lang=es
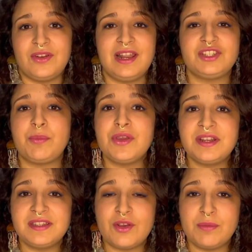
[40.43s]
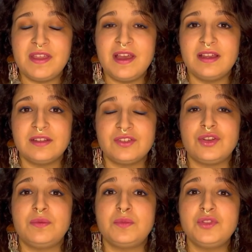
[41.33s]
Las opciones de comida
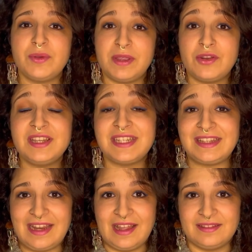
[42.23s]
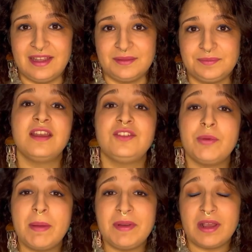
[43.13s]
son mucho menores que Tailandia.
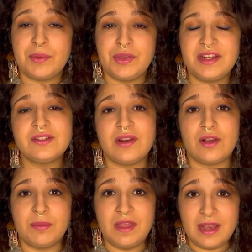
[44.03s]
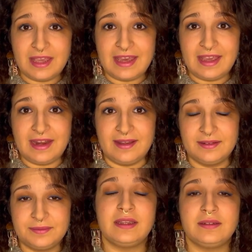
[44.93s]
Toma precauciones con la comida callejera.
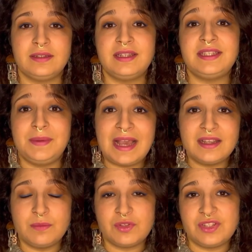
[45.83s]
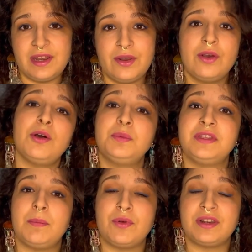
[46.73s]
Y si viajas de mochilero,
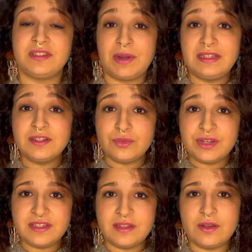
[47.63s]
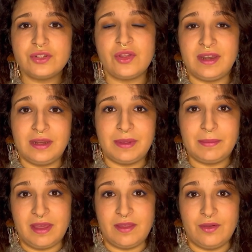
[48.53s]
opta por restaurantes turísticos o de nivel
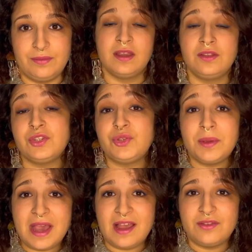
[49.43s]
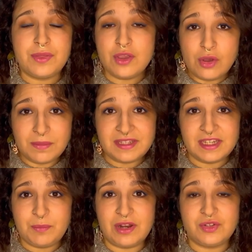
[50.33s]
medio. Yo estuve viajando cinco meses
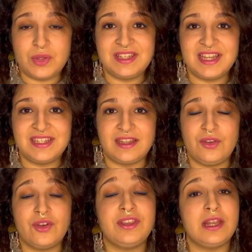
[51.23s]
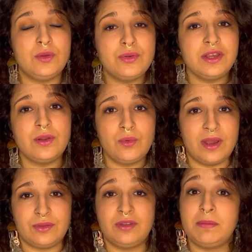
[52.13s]
por el sudeste asiático y el único lugar
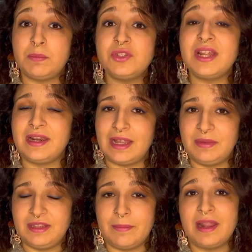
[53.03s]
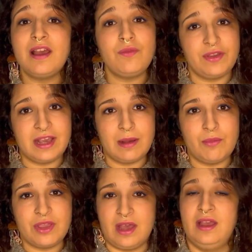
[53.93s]
donde me puse realmente mala fue en
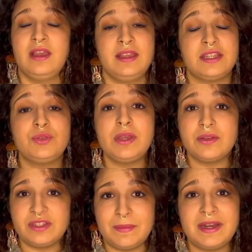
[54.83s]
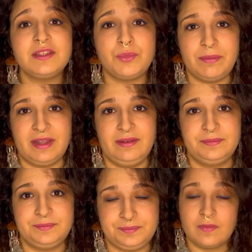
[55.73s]
Camboya, y estuve dos semanas muy mal.
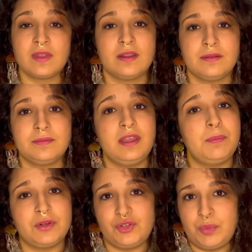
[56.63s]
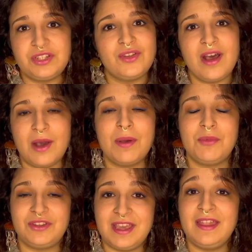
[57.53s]
Y por supuesto, agua
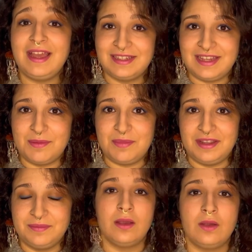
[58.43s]
embotellada siempre.